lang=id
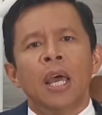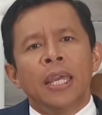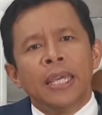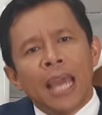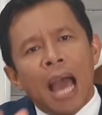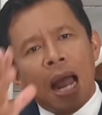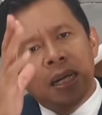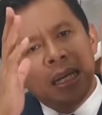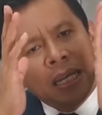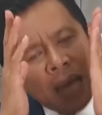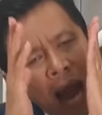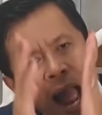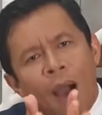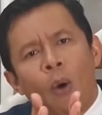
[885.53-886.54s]
yang
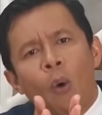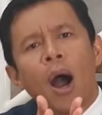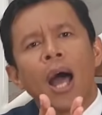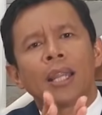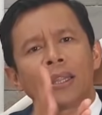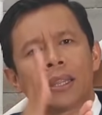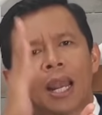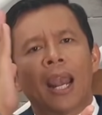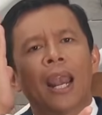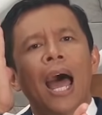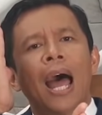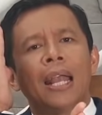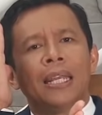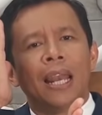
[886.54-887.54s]
di awal
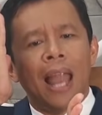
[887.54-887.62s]
telah